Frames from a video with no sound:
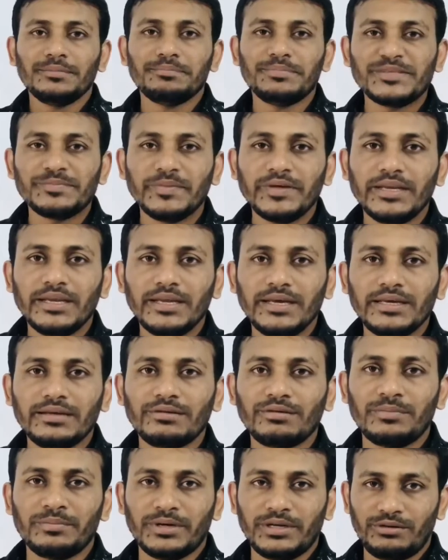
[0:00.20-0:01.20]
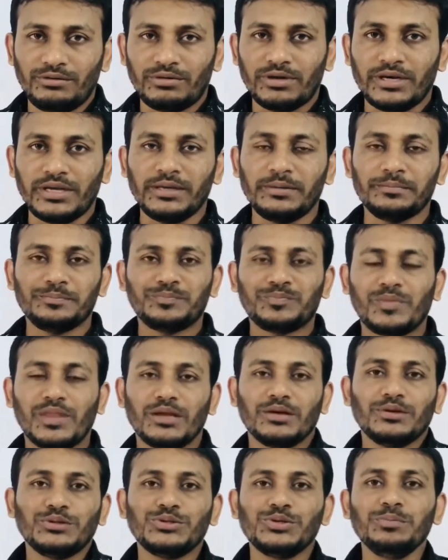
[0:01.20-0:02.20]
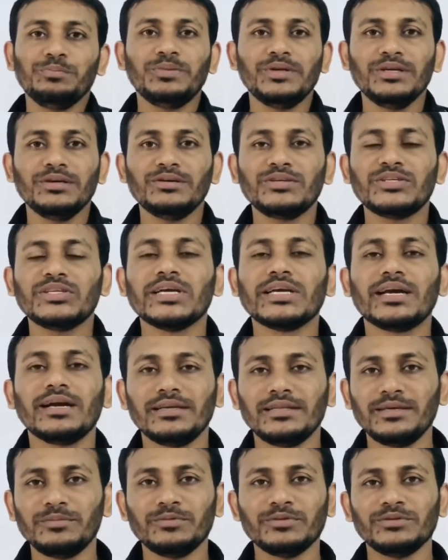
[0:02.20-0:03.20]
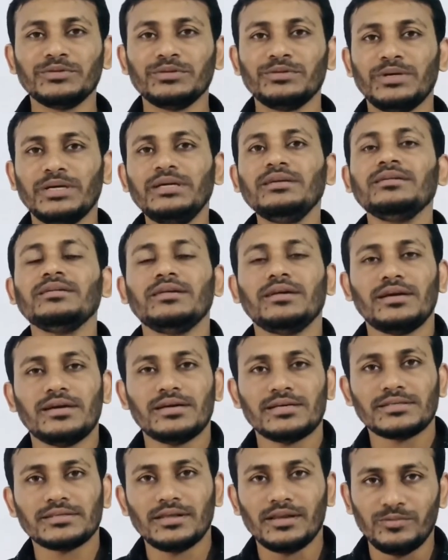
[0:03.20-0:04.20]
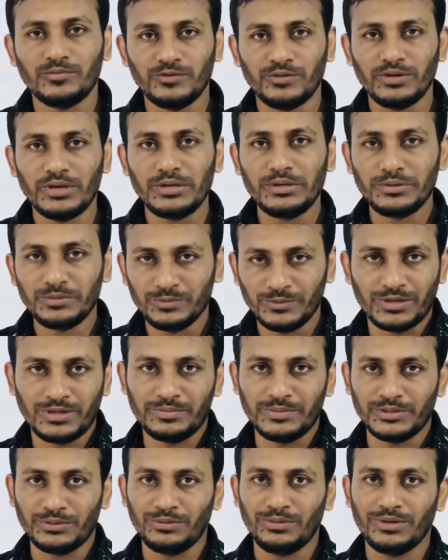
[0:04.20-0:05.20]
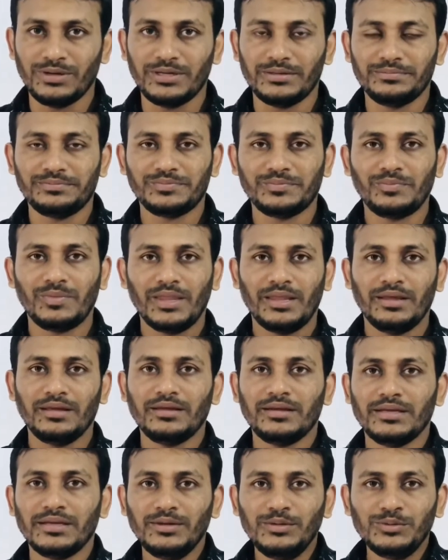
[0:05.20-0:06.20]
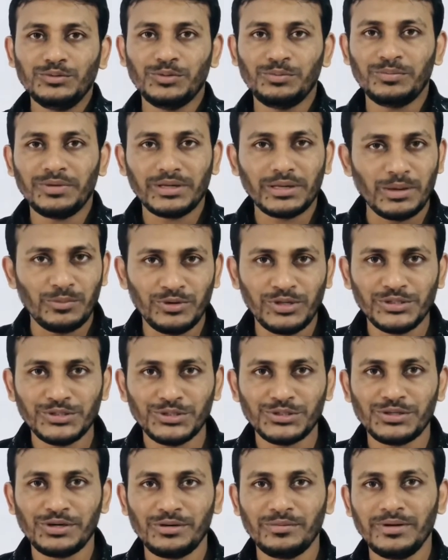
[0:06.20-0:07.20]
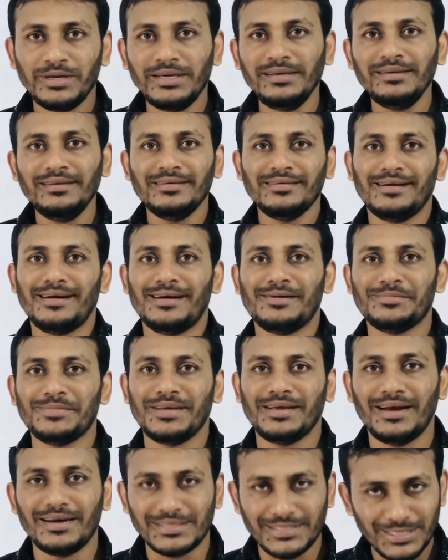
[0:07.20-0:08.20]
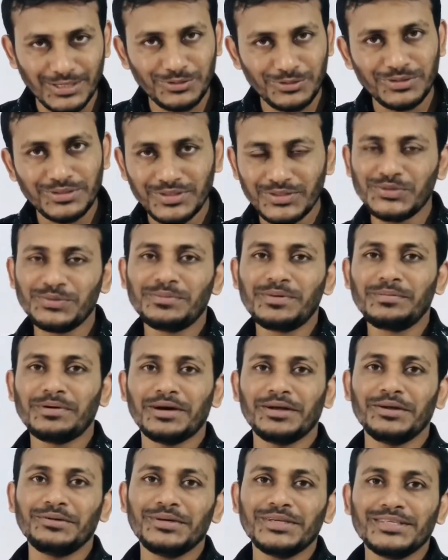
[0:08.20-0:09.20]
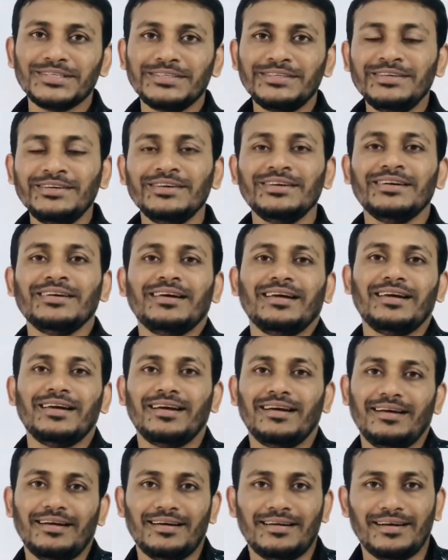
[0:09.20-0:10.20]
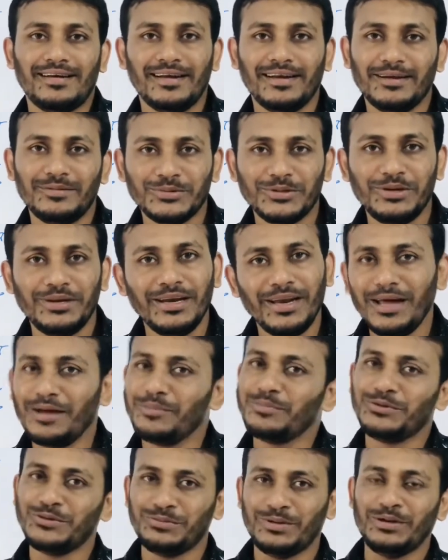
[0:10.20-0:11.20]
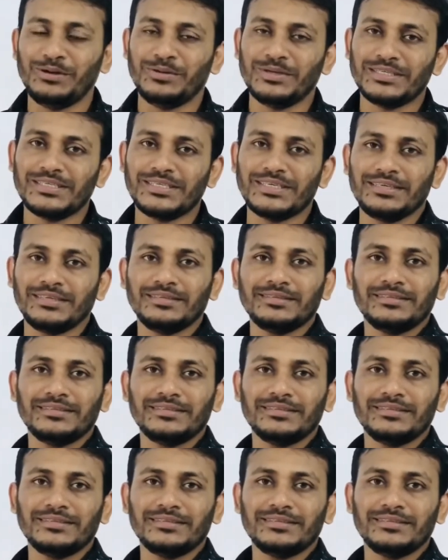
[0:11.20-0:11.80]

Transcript: বিসমিল্লাহ রহমান রাহিম সুপ্রিয় শিক্ষার্থী বন্ধুরা আসসালামু আলাইকুম রহমতুল্লাহ তোমরা কেমন আছো সবাই আমি আশা করছি তোমরা ভালো আছো আর আলহামদুলিল্লাহ আমিও ভালো আছি